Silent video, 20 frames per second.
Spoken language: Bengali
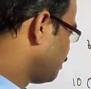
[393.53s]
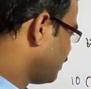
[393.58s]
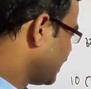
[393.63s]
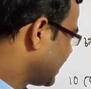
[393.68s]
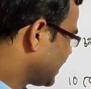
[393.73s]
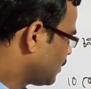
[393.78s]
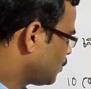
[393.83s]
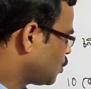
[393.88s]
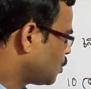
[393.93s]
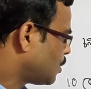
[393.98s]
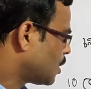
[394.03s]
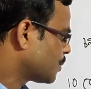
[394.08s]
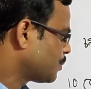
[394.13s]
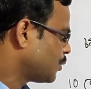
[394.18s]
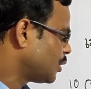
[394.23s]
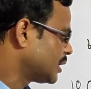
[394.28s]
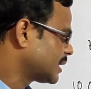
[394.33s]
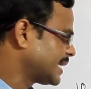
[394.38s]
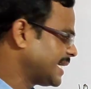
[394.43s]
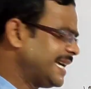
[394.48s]
ভেদ ধ্রুবক
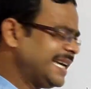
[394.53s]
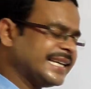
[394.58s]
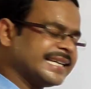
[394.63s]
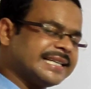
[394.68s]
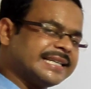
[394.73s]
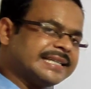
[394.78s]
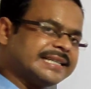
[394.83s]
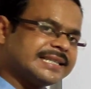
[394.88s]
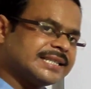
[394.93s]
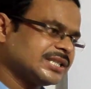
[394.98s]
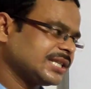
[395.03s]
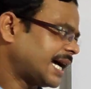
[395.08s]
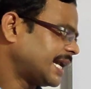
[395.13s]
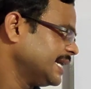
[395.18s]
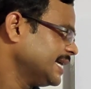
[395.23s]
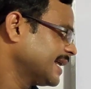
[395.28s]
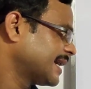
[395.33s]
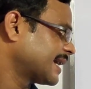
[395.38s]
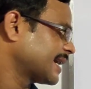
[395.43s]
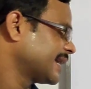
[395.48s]
বলতে
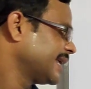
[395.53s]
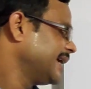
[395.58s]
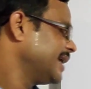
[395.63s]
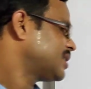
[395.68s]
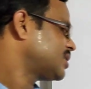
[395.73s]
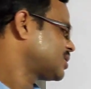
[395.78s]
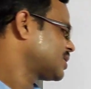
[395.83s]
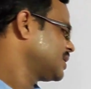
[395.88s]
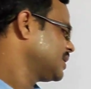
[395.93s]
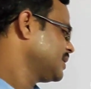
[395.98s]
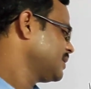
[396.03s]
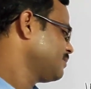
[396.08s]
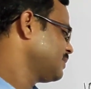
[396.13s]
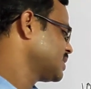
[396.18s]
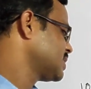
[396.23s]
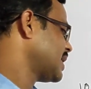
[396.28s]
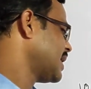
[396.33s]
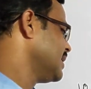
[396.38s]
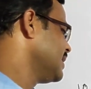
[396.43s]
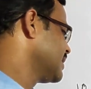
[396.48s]
চালের রেট
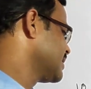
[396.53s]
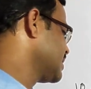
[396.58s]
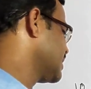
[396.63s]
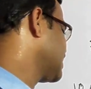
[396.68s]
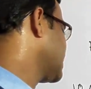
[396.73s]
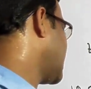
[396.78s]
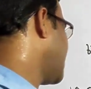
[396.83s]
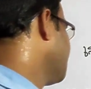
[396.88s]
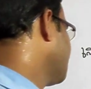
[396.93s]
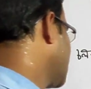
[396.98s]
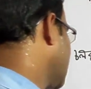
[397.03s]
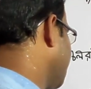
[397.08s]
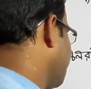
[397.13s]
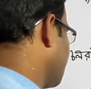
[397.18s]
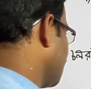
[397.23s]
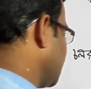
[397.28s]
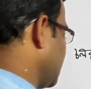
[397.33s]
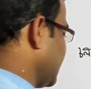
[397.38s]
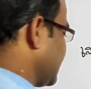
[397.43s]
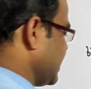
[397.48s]
বা চালের যে দামটা
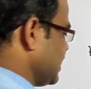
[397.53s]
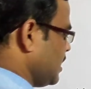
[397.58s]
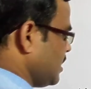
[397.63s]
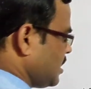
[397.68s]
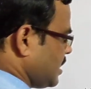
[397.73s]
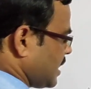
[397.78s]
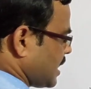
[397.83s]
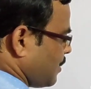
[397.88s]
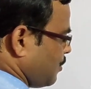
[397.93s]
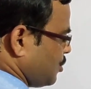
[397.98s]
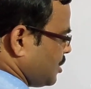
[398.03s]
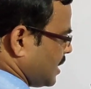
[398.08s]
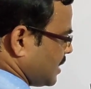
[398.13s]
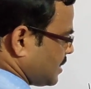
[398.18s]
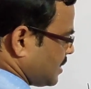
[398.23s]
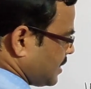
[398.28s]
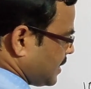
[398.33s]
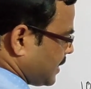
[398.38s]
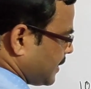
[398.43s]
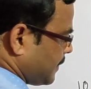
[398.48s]
প্রতি কেজি সেটা
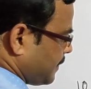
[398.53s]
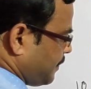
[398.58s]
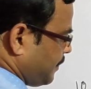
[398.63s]
বোঝাচ্ছে